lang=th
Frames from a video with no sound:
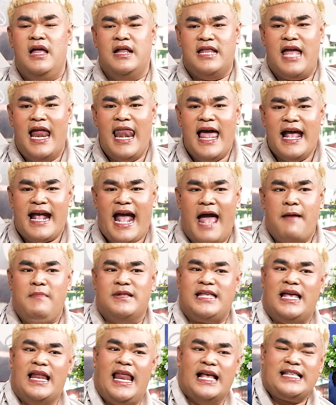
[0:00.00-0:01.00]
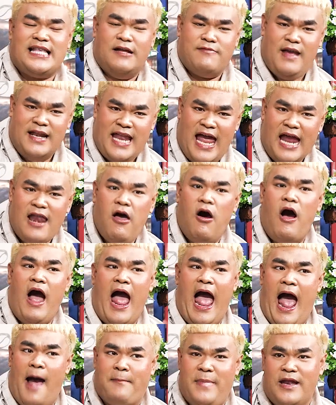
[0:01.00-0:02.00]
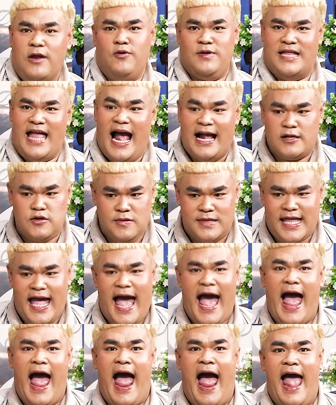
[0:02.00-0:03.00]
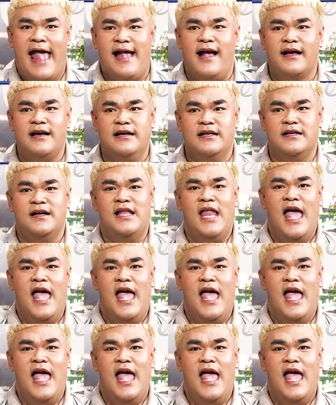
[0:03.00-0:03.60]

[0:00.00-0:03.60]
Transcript: ถ้าร่างกายมันจะรักษาเองได้ลองหาเป็นหนทางสุดท้ายก็คือ